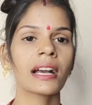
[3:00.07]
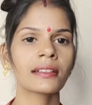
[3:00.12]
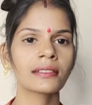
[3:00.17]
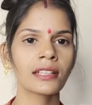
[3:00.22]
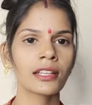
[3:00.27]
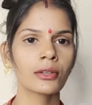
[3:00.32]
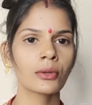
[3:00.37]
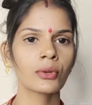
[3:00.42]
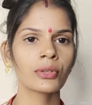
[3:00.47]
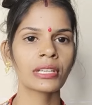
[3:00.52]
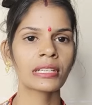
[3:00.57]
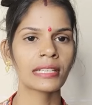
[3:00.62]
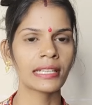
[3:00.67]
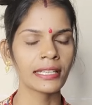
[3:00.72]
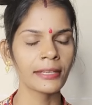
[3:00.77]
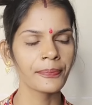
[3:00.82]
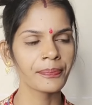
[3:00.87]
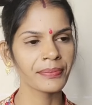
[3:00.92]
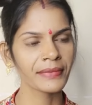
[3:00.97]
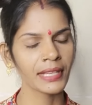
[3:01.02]
जान ना लो कि
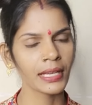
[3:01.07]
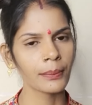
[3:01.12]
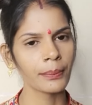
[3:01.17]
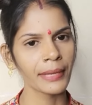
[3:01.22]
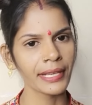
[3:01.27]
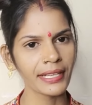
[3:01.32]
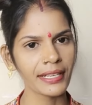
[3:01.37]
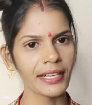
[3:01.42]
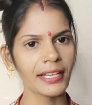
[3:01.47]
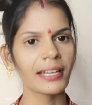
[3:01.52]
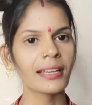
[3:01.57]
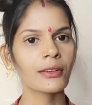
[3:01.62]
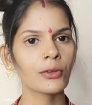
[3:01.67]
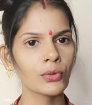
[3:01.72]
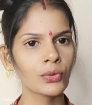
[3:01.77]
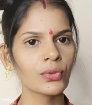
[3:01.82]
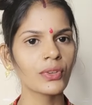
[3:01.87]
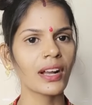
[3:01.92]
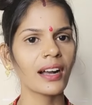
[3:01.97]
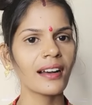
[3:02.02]
नहीं मैं कर
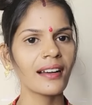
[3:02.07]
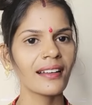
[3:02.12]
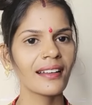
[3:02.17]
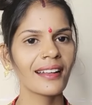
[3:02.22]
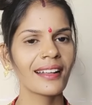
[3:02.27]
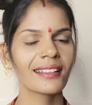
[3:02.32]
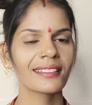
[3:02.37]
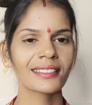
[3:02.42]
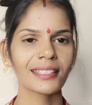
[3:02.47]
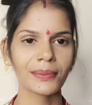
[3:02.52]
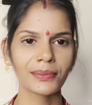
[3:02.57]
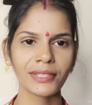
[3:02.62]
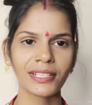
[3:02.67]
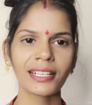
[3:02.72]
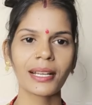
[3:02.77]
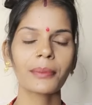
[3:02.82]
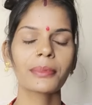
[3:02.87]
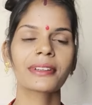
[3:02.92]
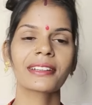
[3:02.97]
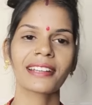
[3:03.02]
लूँगा तब
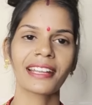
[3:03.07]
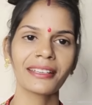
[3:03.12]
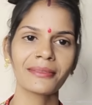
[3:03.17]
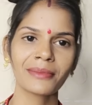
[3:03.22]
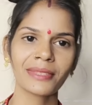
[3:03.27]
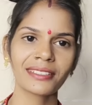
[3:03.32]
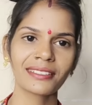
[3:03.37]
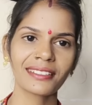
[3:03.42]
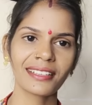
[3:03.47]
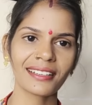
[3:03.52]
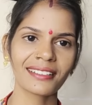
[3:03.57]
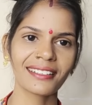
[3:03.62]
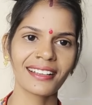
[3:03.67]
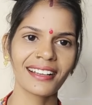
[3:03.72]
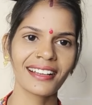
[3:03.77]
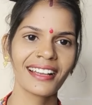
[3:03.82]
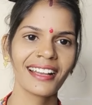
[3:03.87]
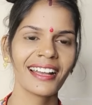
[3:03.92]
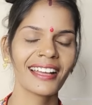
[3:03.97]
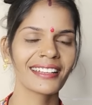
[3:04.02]
तक आप ट्राई मत
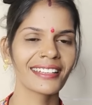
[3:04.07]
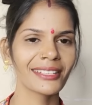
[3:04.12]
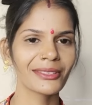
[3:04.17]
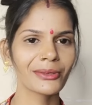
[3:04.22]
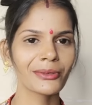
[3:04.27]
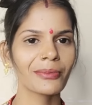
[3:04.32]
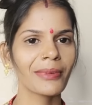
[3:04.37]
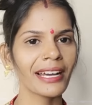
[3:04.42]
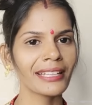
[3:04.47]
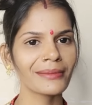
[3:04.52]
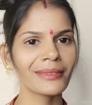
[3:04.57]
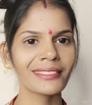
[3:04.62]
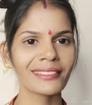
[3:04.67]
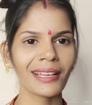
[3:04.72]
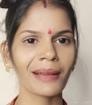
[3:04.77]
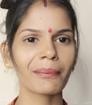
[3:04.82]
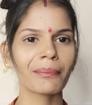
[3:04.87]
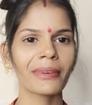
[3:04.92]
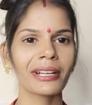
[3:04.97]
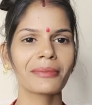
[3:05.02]
करना नहीं तो बाद में
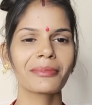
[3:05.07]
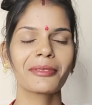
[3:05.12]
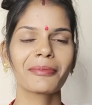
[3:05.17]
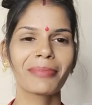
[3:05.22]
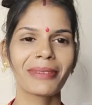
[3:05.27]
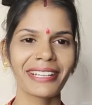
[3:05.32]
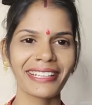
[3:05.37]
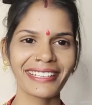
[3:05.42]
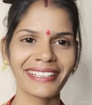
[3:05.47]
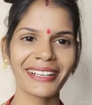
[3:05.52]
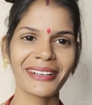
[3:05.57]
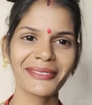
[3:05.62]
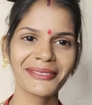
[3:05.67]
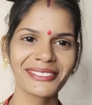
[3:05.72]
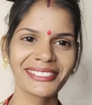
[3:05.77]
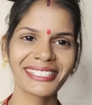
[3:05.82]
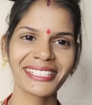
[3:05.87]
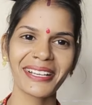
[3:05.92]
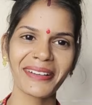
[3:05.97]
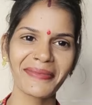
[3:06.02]
थप्पड़ भी पड़ेगा
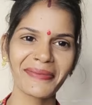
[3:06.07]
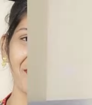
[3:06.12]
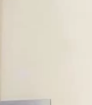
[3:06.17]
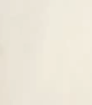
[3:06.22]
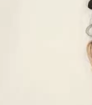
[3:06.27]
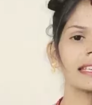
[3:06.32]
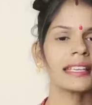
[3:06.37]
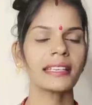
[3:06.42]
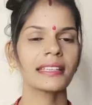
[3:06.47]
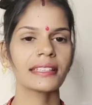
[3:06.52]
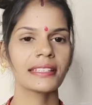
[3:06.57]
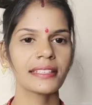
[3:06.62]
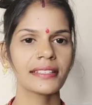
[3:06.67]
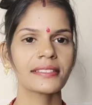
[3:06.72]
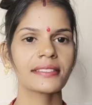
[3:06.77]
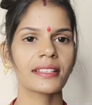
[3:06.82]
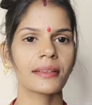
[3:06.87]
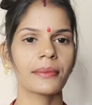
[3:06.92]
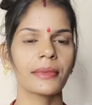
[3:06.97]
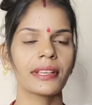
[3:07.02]
उससे आपको कि
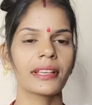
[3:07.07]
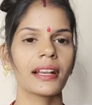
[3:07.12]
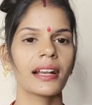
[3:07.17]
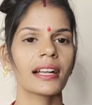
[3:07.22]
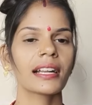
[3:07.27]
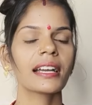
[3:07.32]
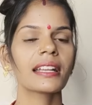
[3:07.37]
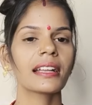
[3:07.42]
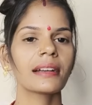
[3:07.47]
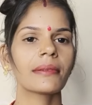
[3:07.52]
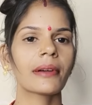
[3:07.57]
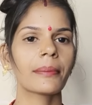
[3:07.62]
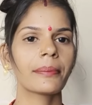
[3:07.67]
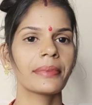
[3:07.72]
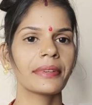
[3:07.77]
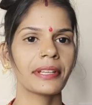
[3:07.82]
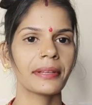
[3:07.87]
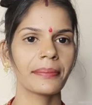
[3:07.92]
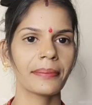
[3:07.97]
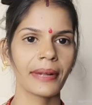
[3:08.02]
इस समय अगर आप
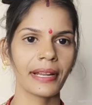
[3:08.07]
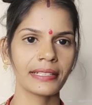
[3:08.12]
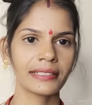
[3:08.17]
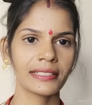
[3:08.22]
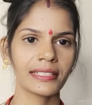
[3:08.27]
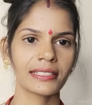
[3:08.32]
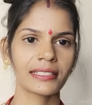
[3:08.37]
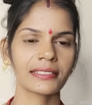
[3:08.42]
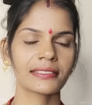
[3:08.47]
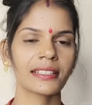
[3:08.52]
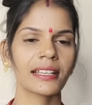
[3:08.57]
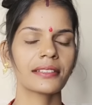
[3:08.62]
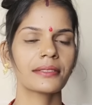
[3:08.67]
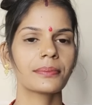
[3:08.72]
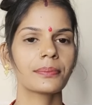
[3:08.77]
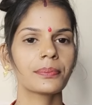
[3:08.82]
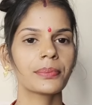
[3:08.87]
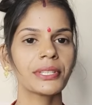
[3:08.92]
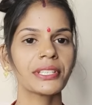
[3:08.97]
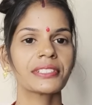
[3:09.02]
अपने पार्टनर के साथ
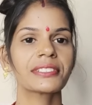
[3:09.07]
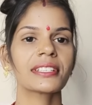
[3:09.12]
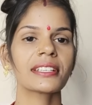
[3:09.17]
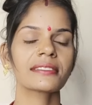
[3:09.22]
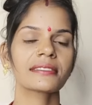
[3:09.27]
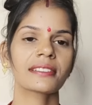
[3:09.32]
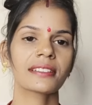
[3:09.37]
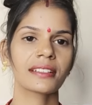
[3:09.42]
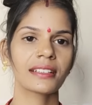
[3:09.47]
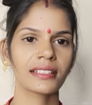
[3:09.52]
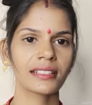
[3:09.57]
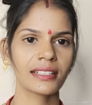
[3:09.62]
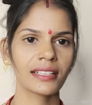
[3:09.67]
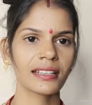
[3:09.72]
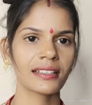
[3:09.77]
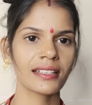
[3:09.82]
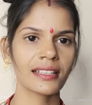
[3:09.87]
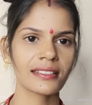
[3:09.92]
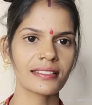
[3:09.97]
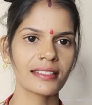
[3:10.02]
पीछे से कर
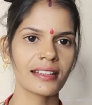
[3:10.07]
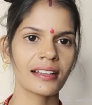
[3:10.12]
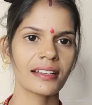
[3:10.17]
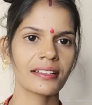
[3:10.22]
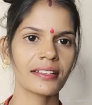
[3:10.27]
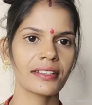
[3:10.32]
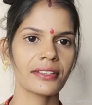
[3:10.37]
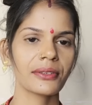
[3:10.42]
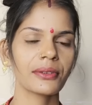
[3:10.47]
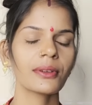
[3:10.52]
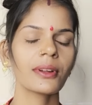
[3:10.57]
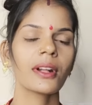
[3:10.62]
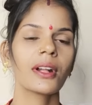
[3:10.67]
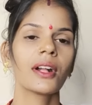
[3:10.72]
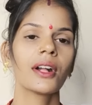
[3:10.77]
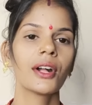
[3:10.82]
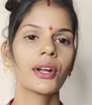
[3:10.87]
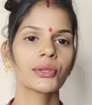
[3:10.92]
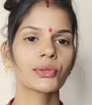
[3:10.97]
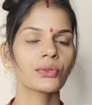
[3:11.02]
करना चाह रहे हो
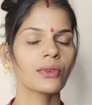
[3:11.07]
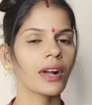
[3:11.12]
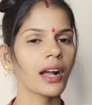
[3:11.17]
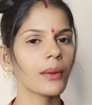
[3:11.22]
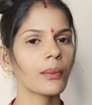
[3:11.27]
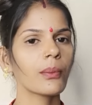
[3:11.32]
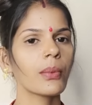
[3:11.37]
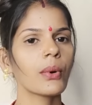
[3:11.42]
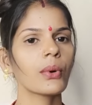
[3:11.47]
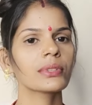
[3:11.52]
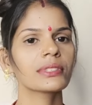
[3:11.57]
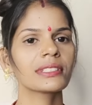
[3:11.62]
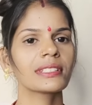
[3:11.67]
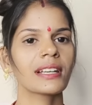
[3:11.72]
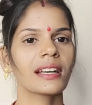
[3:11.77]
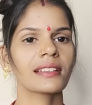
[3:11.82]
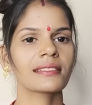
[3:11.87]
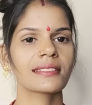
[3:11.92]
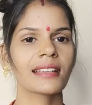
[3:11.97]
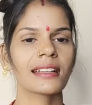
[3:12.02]
तो आप बहुत
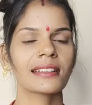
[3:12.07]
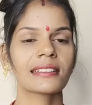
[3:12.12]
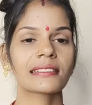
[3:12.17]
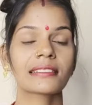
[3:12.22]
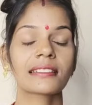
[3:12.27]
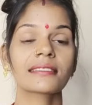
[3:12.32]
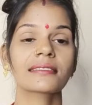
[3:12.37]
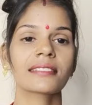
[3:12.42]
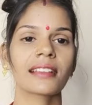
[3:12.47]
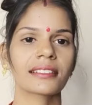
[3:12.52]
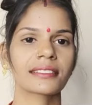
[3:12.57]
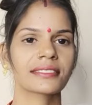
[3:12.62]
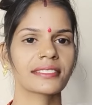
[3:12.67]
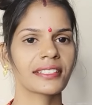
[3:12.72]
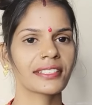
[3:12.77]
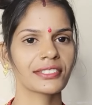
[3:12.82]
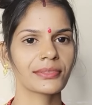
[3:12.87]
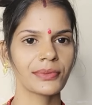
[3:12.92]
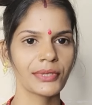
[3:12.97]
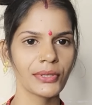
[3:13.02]
ही आसानी से
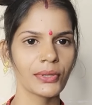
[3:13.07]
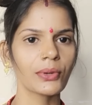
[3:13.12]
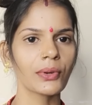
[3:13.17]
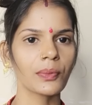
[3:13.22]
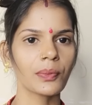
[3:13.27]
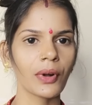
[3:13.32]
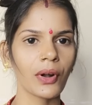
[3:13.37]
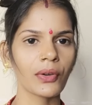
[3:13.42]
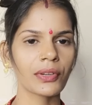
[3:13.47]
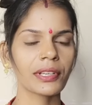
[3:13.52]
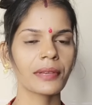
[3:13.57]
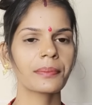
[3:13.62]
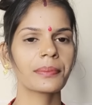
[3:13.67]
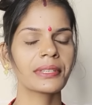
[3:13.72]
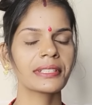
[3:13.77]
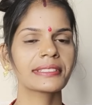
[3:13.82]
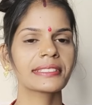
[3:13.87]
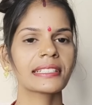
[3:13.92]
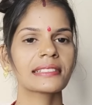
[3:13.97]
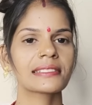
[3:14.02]
सक्सेस भी हो पाओगे
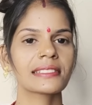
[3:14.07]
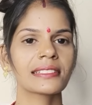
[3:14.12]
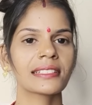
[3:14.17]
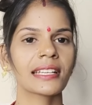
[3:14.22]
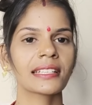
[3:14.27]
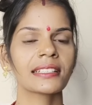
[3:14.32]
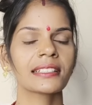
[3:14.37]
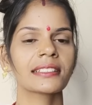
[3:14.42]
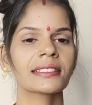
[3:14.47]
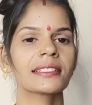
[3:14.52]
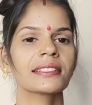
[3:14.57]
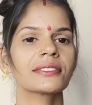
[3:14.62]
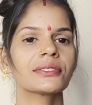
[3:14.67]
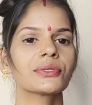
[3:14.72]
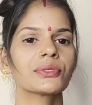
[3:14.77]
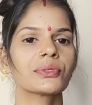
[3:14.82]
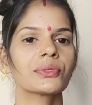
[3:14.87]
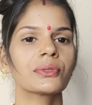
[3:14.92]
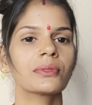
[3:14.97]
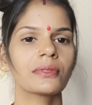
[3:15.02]
पीछे से यानी कि
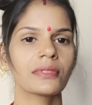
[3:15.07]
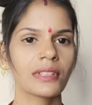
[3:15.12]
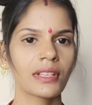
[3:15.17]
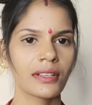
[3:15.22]
जो